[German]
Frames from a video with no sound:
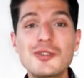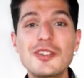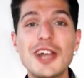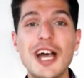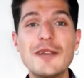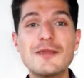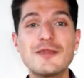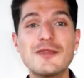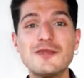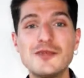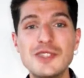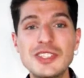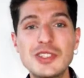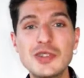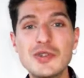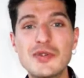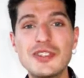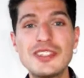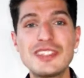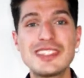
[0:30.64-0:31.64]
unterhalb vom
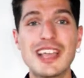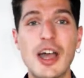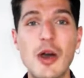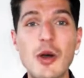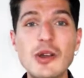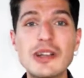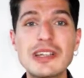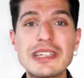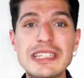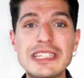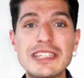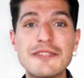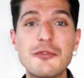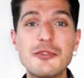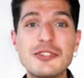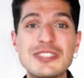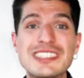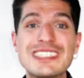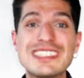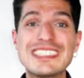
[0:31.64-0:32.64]
Video findet ihr auch einen Link,
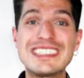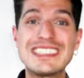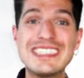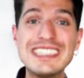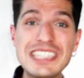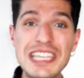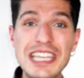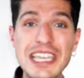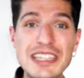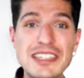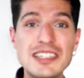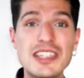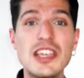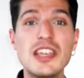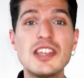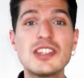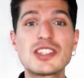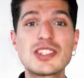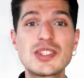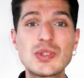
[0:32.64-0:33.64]
wo ihr direkt
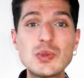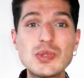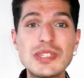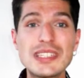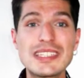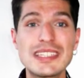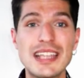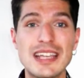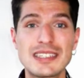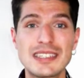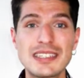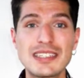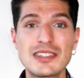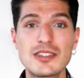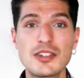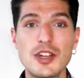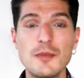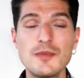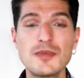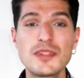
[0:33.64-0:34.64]
zu diesem Artikel
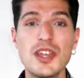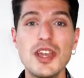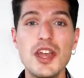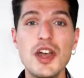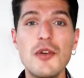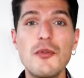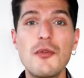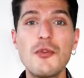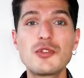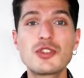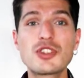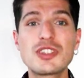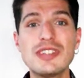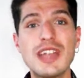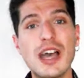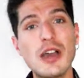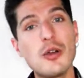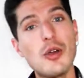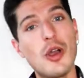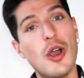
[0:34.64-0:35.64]
kommt, wo ich
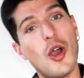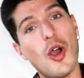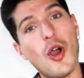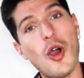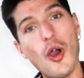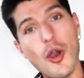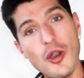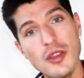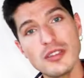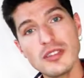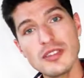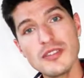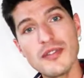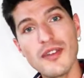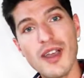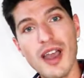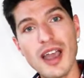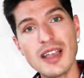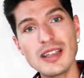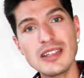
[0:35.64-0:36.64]
genau eure
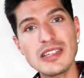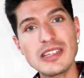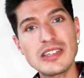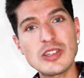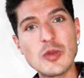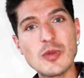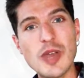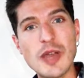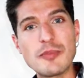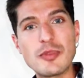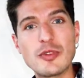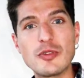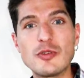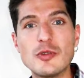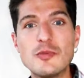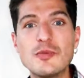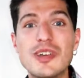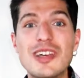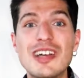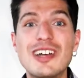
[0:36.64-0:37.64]
Fragen genommen habe,
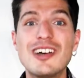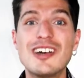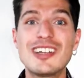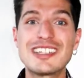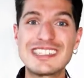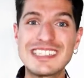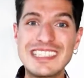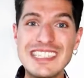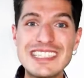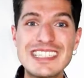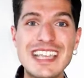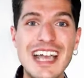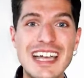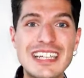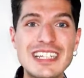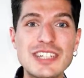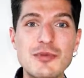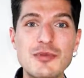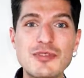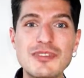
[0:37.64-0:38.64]
um diese
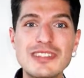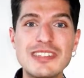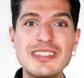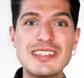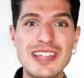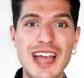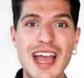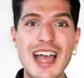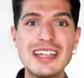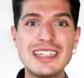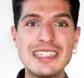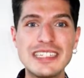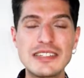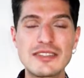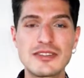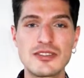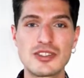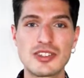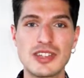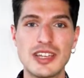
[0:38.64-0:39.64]
Antworten da
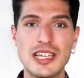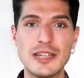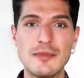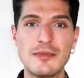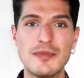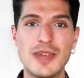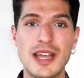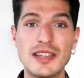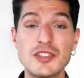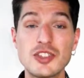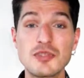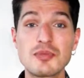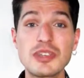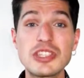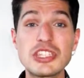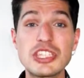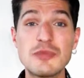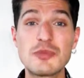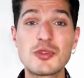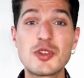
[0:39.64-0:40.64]
niederzuschreiben. Also
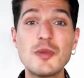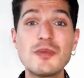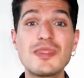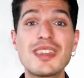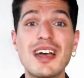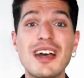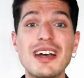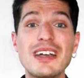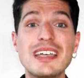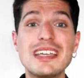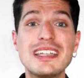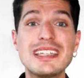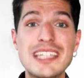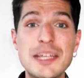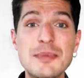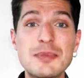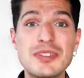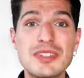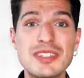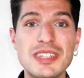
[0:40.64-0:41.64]
sprich, ihr bekommt da
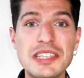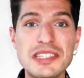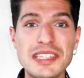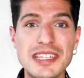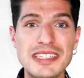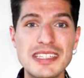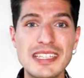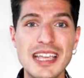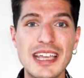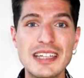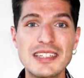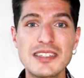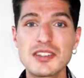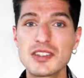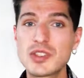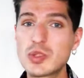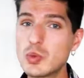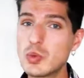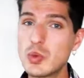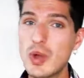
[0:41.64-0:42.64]
Tipps und Tricks an die
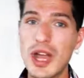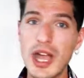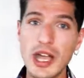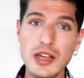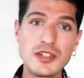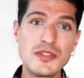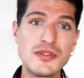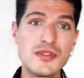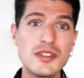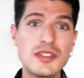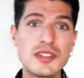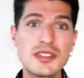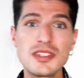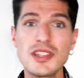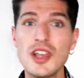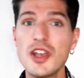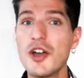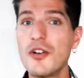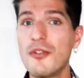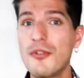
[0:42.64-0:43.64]
Hand zu
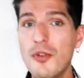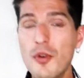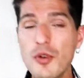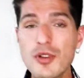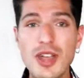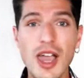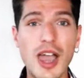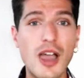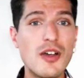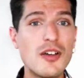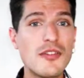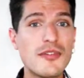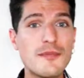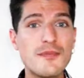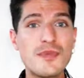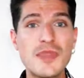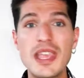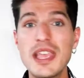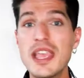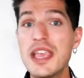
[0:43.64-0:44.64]
Outfits, wo
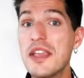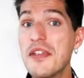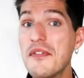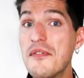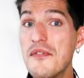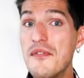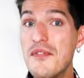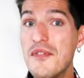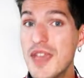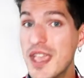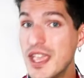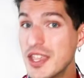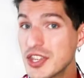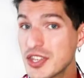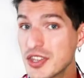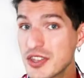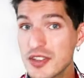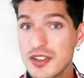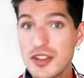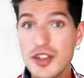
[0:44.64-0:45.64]
kaufen,
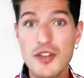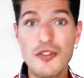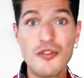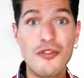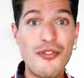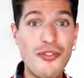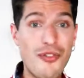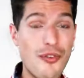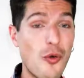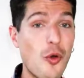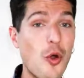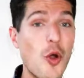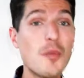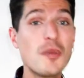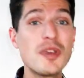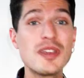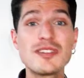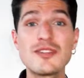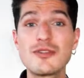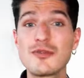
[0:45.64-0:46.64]
welche
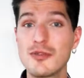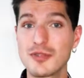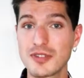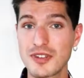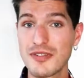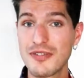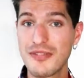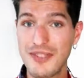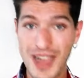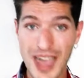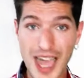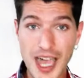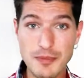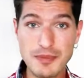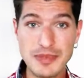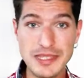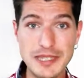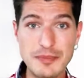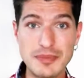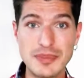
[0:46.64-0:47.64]
Formen oder
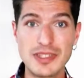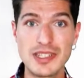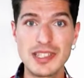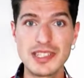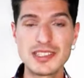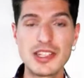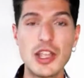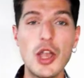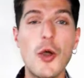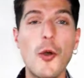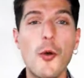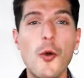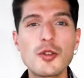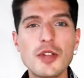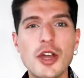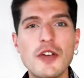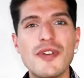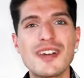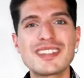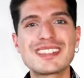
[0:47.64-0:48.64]
Farben gibt es
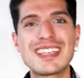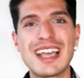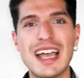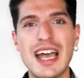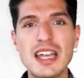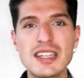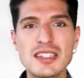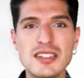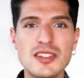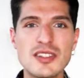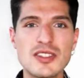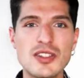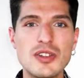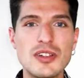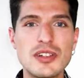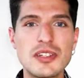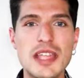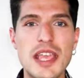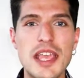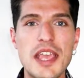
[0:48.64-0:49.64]
oder auf was ihr achten
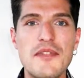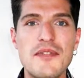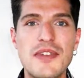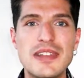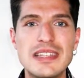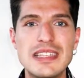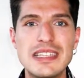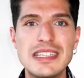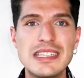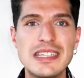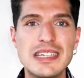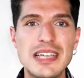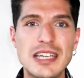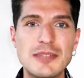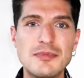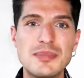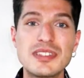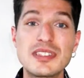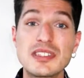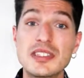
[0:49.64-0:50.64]
sollt, wenn ihr
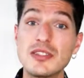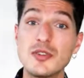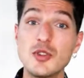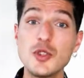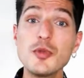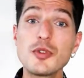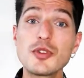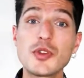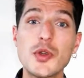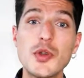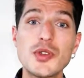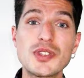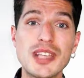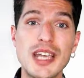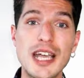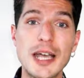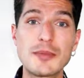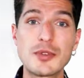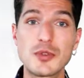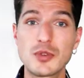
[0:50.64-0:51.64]
ein bisschen
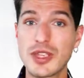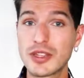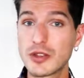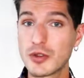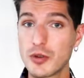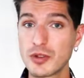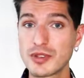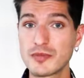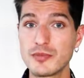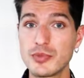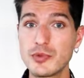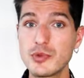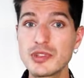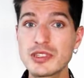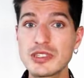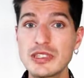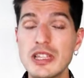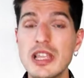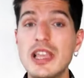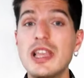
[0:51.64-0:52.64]
Übergröße habt oder einen großen
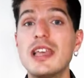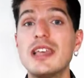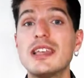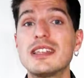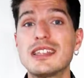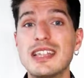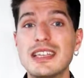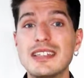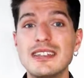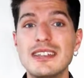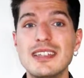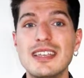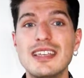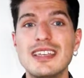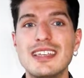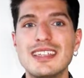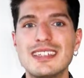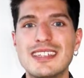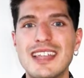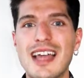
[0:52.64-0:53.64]
Busen. Denn
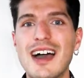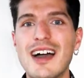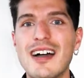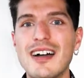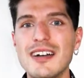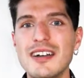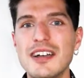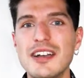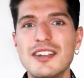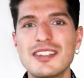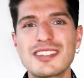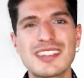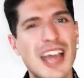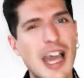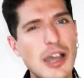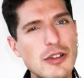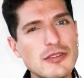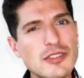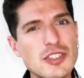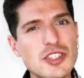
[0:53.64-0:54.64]
da
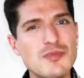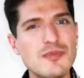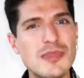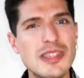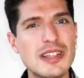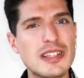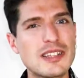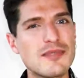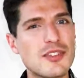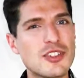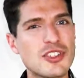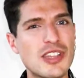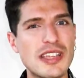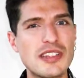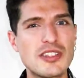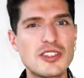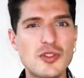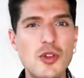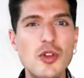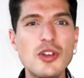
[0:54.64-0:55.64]
trauen sich Mädels
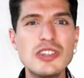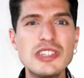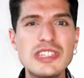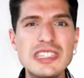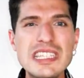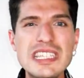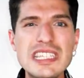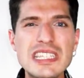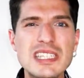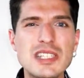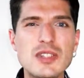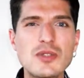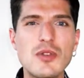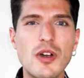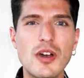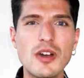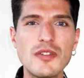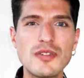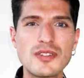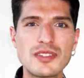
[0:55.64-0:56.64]
wahrscheinlich doch nicht
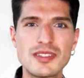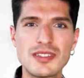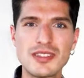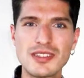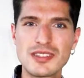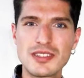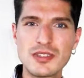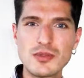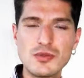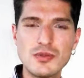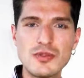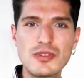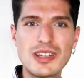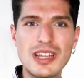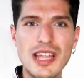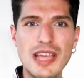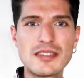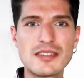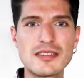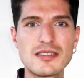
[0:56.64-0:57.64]
so oft zu
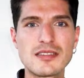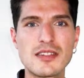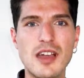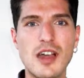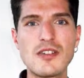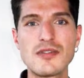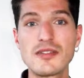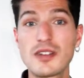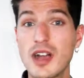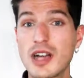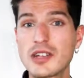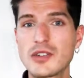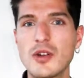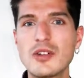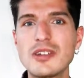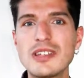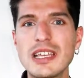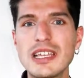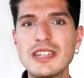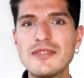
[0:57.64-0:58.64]
Kleidern zu kaufen, gerade
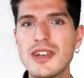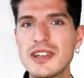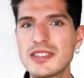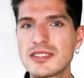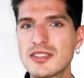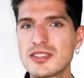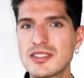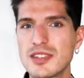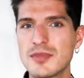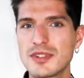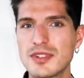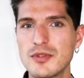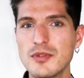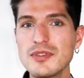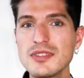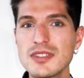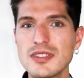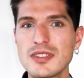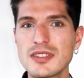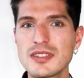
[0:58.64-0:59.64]
online, weil sie sich da ein bisschen
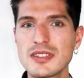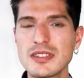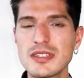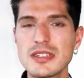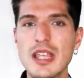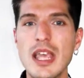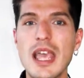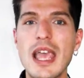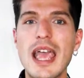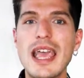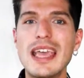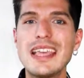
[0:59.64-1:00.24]
unsicher sind.